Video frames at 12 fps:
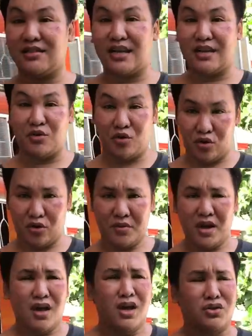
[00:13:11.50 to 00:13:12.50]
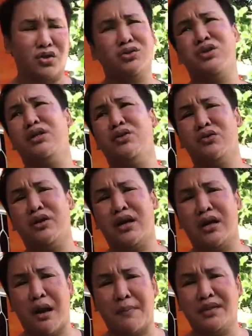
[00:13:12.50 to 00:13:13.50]
sa loob. So, actually, no,
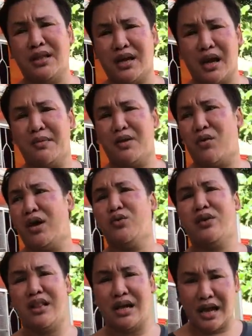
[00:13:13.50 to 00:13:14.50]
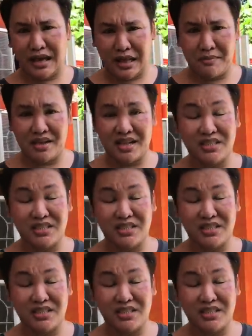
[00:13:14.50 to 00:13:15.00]
nahirapan talaga kami kung anong ilagay namin.